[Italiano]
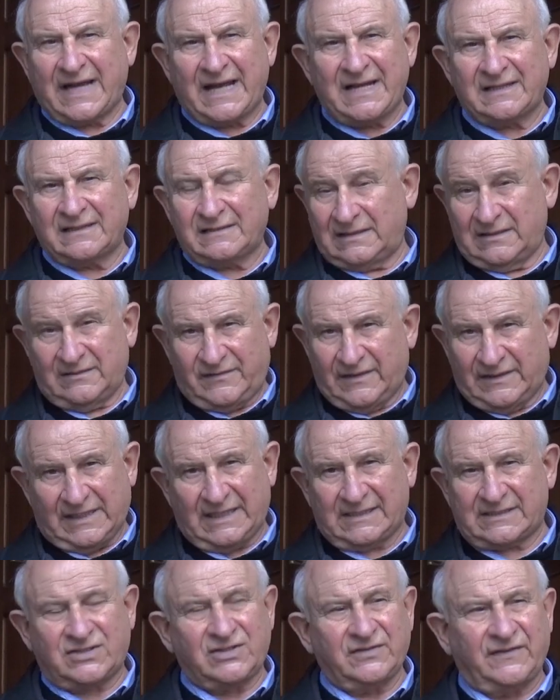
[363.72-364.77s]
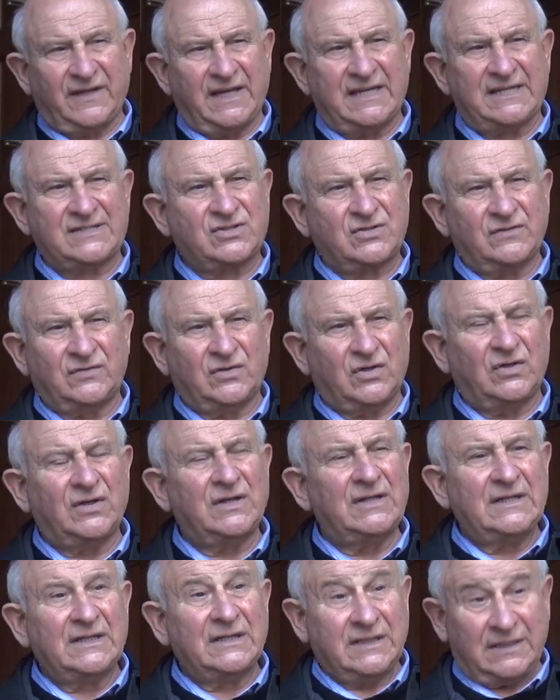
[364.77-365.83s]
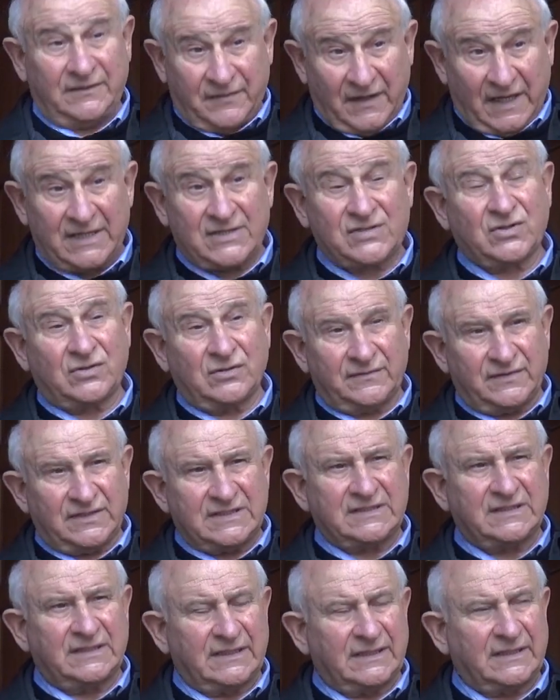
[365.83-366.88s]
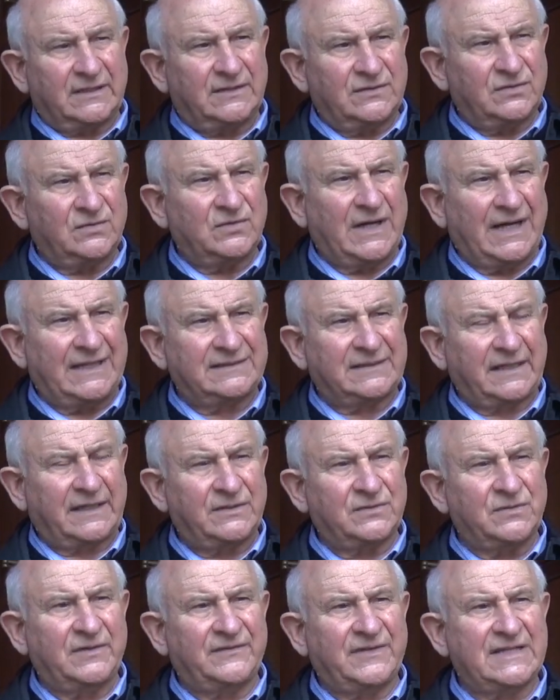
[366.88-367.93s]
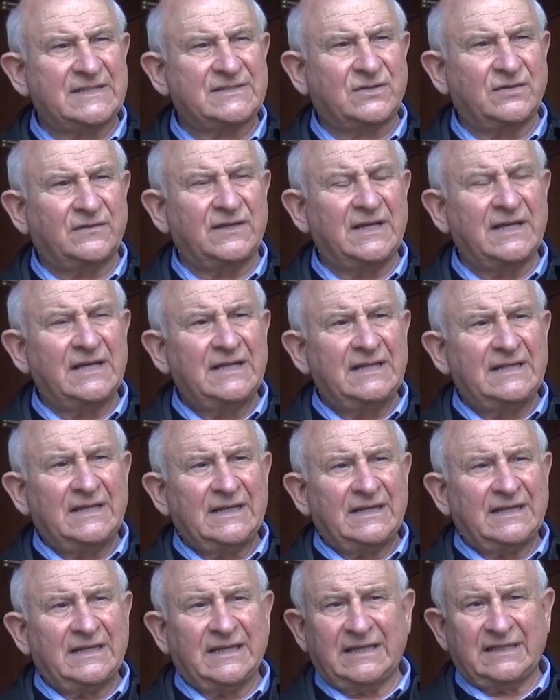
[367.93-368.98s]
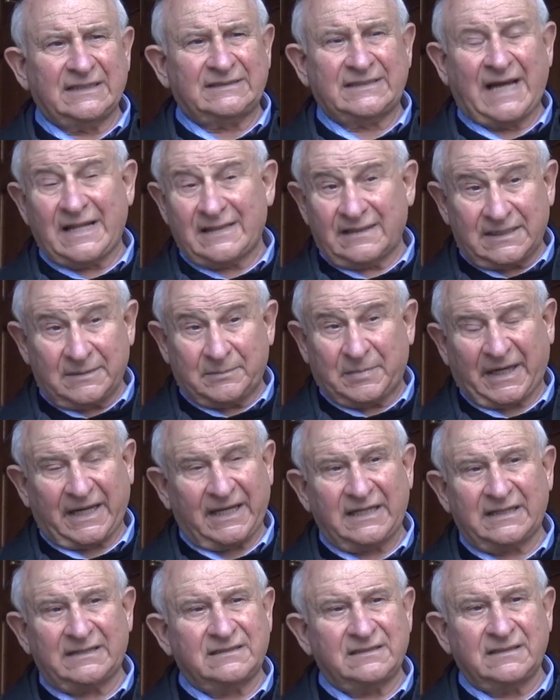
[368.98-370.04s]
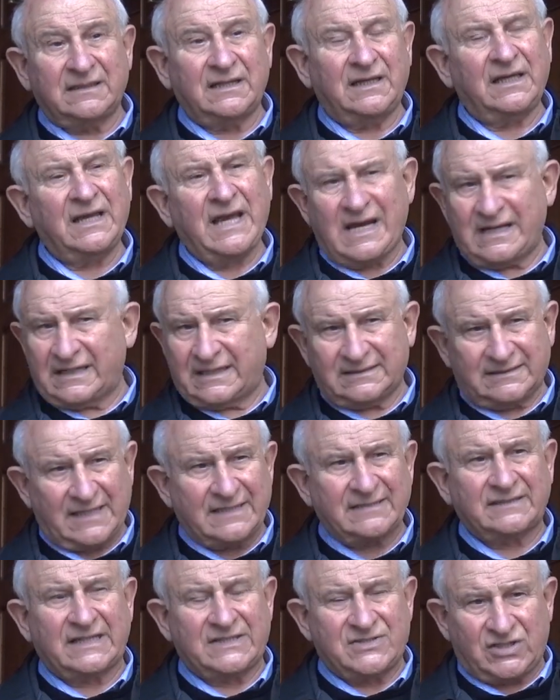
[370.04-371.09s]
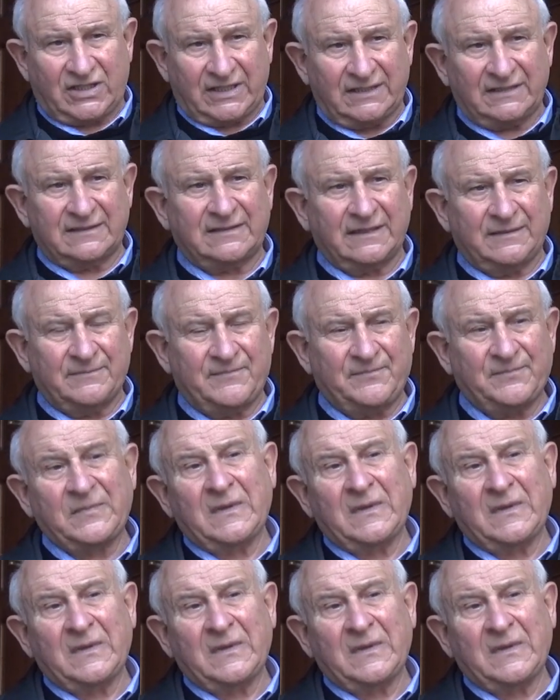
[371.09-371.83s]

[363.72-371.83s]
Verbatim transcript: l'arcivescovo, i vescovi, ce n'erano due, altri due vescovi, eh, tanti preti e anche tanta gente.